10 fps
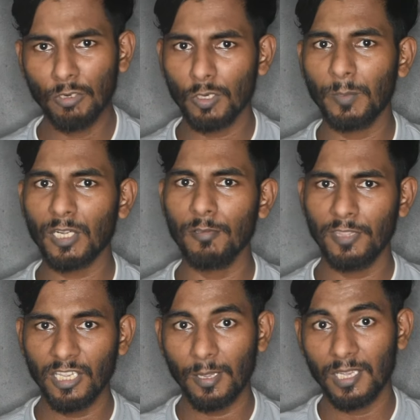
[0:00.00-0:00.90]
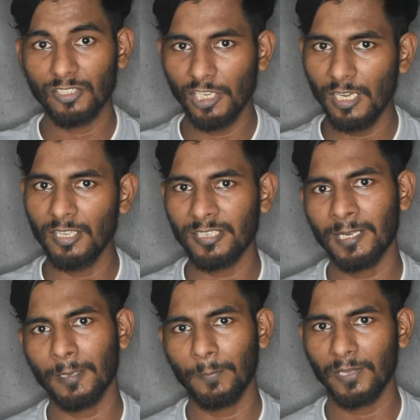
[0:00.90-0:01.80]
இன்னொரு பக்கம் வந்து ஷீல்டு
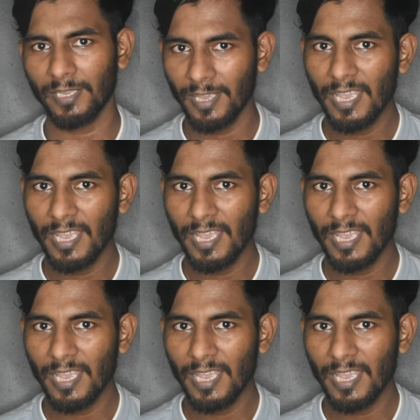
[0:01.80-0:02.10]
செட்டப்பு